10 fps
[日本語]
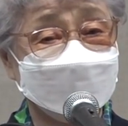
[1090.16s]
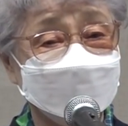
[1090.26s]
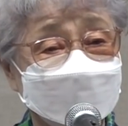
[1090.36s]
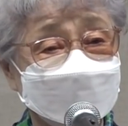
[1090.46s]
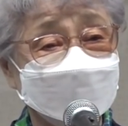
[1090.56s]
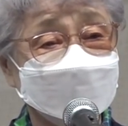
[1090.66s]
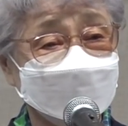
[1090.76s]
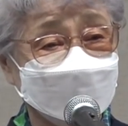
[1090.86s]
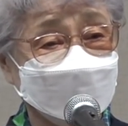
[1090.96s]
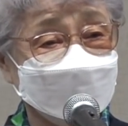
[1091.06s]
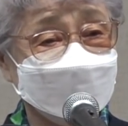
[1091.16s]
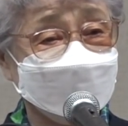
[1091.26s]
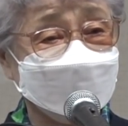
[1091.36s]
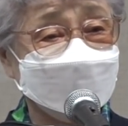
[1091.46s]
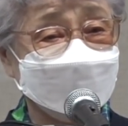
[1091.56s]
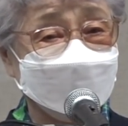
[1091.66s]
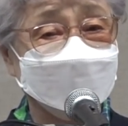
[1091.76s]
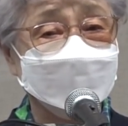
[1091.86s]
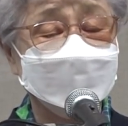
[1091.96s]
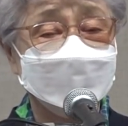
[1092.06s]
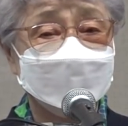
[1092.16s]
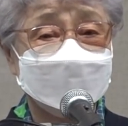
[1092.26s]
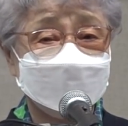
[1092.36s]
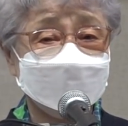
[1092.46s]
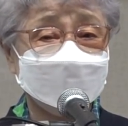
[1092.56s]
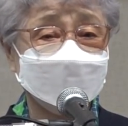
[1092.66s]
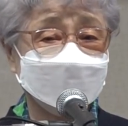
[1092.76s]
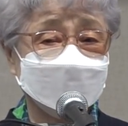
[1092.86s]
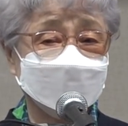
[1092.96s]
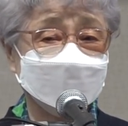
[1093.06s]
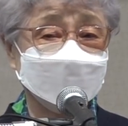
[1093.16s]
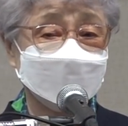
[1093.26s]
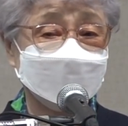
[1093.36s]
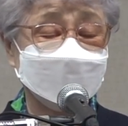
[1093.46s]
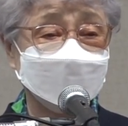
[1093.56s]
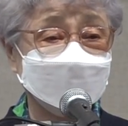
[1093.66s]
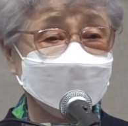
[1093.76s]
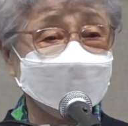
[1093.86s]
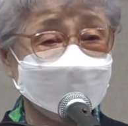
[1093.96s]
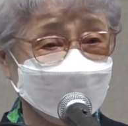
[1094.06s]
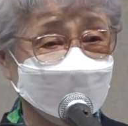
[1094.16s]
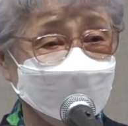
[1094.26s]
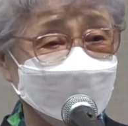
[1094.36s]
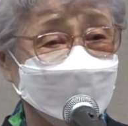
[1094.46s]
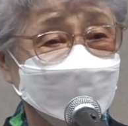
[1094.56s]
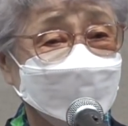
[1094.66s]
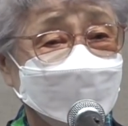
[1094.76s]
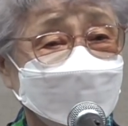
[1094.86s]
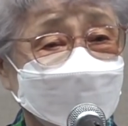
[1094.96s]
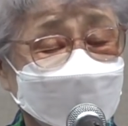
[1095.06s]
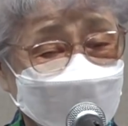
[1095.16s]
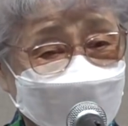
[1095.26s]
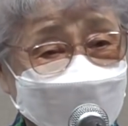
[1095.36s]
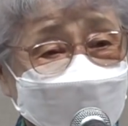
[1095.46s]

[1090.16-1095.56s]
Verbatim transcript: 金正日の時代ですねそしてあの指令を出していろんな